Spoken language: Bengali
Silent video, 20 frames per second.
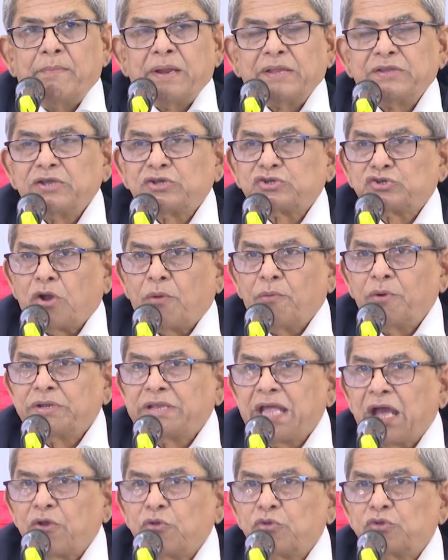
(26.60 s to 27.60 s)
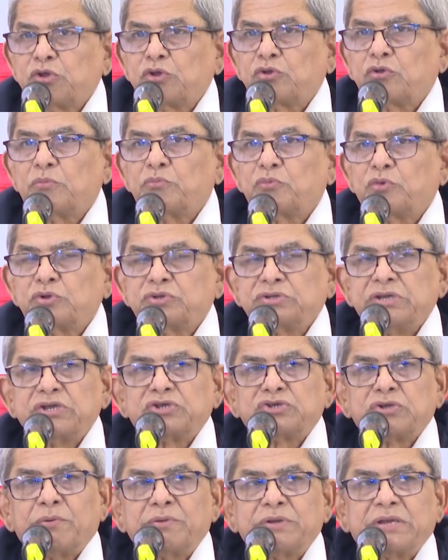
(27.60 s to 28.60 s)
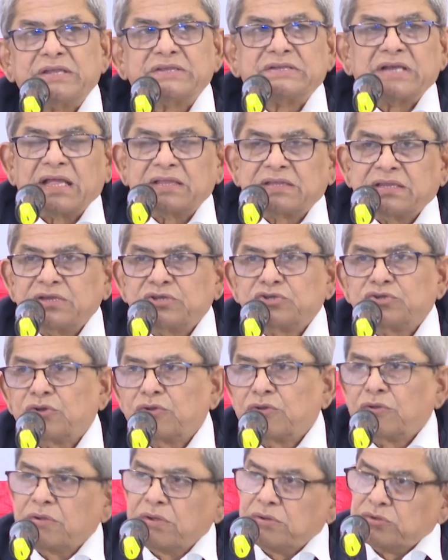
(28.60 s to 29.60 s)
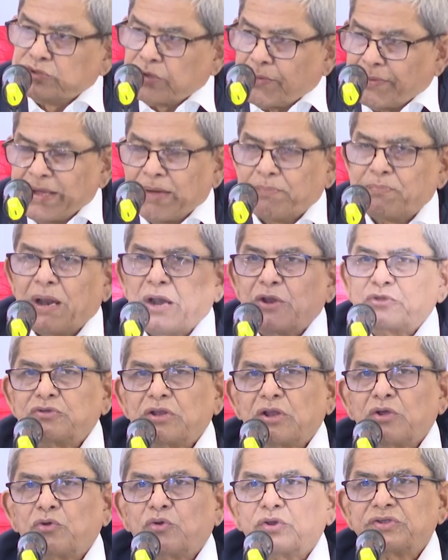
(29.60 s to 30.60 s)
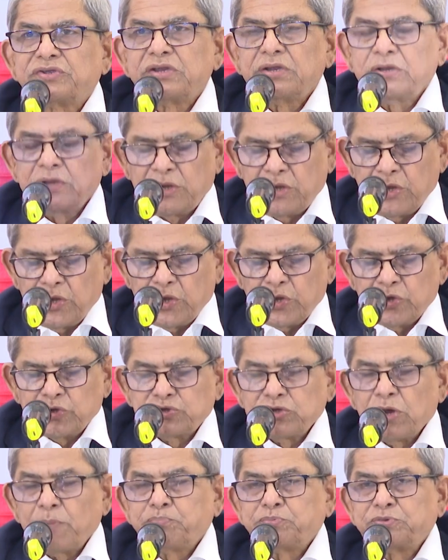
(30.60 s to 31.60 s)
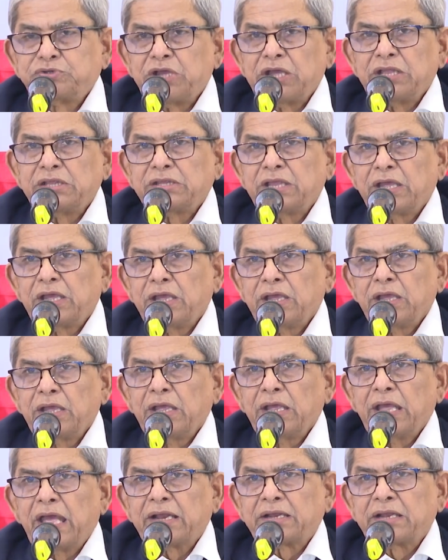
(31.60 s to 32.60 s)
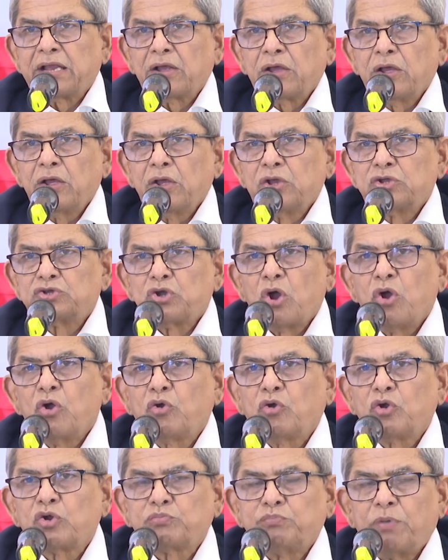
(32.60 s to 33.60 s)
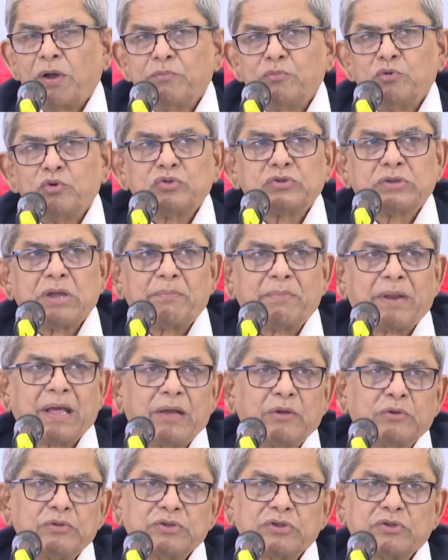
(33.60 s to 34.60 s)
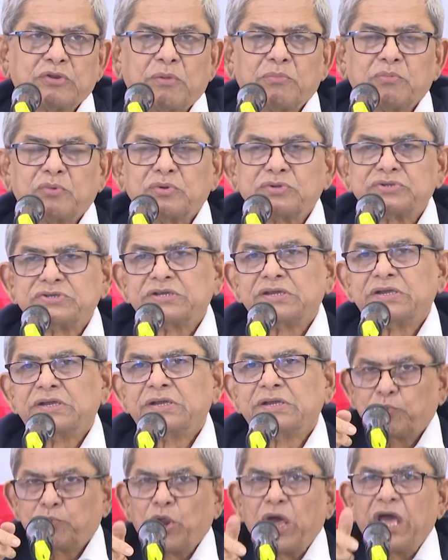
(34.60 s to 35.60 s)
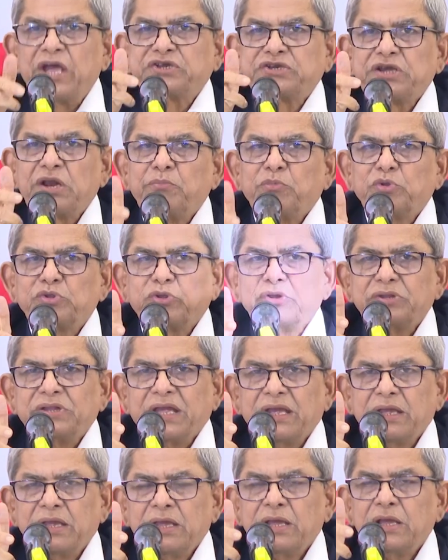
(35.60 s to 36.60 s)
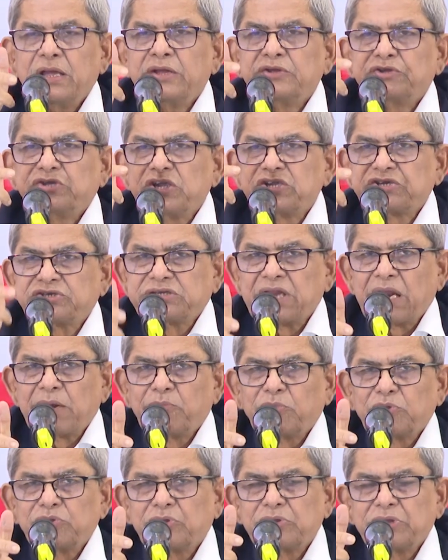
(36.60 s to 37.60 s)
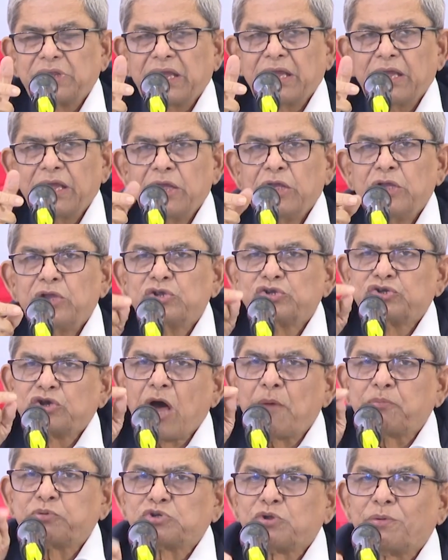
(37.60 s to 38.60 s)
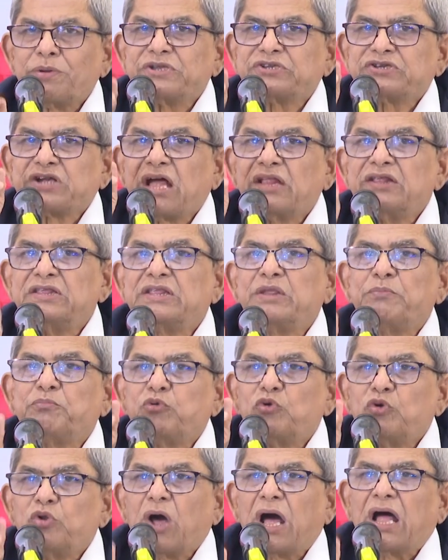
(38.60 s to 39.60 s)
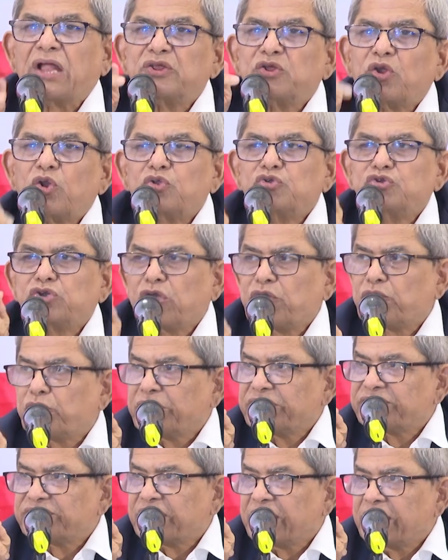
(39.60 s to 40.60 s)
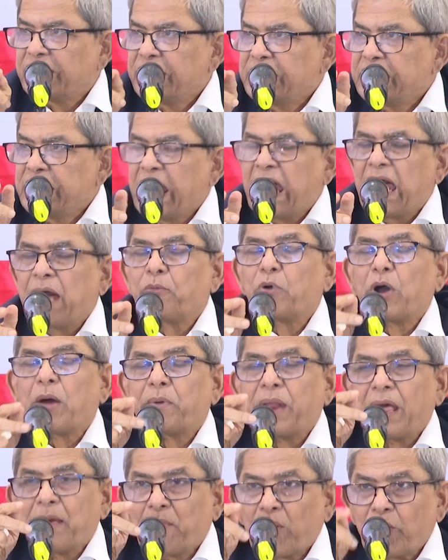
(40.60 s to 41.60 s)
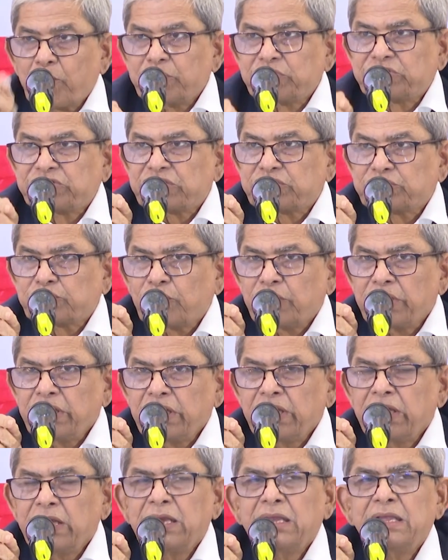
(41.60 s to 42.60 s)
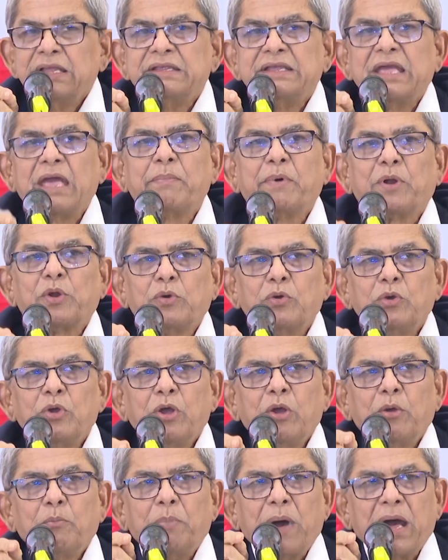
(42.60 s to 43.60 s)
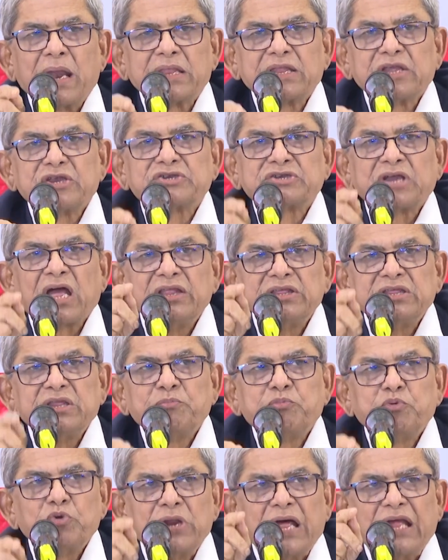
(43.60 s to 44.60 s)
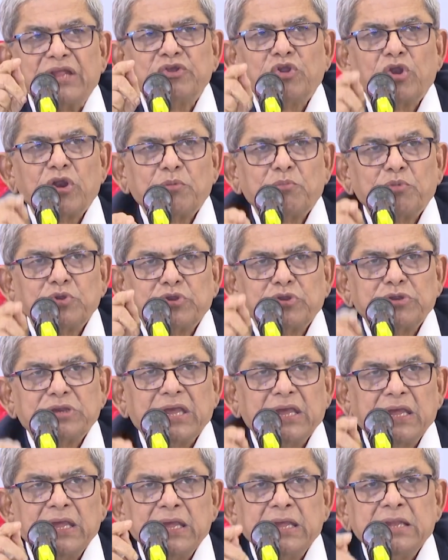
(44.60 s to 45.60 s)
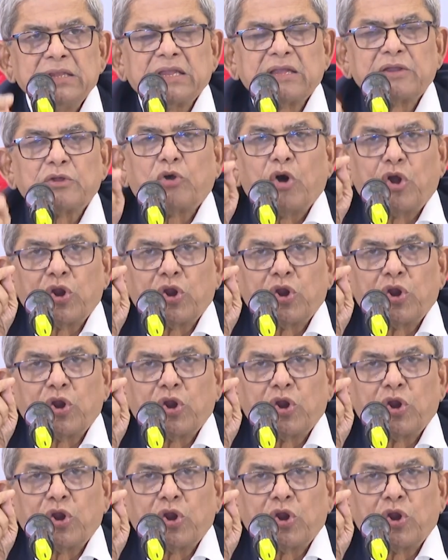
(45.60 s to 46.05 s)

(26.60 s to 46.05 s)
আমরা যে সময়টা এখন অতিক্রম করছি এই সময়টা জাতির জন্য সবাই আপনার আলোচনা করেছেন সবচেয়ে একটা সংকটময় মুহূর্ত আমরা অতিক্রম করছি প্রয়াসের মধ্য দিয়ে চেষ্টার মধ্য দিয়ে সব সময় শান্তিপূর্ণ আন্দোলন জয়ী হয়েছে এবং আমরা এবারও বিশ্বাস করি যে এবারও বাংলাদেশ শান্তিপূর্ণ আন্দোলনের মধ্য দিয়ে তাদের